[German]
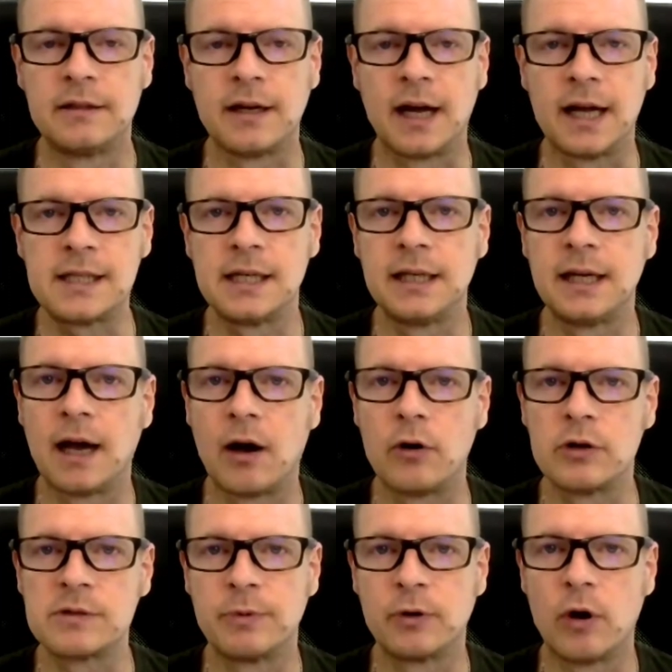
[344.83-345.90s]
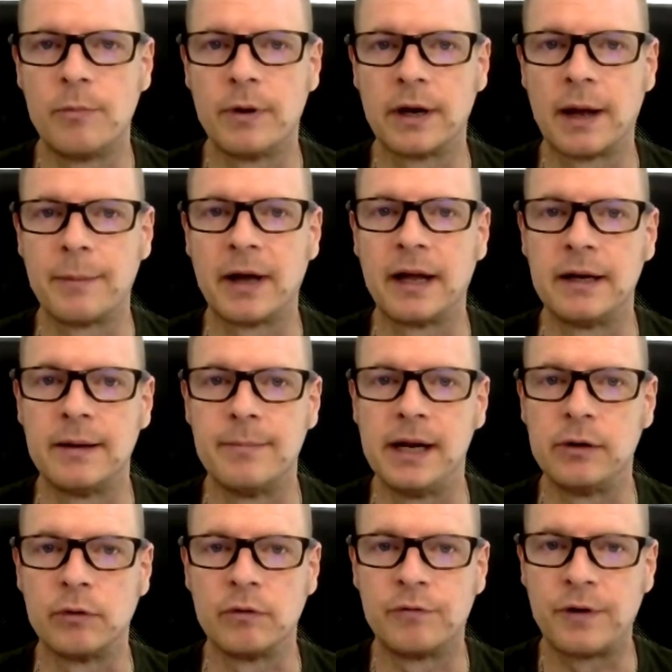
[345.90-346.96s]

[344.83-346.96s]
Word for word: tatsächlich herausbekommen, ob eine Meldung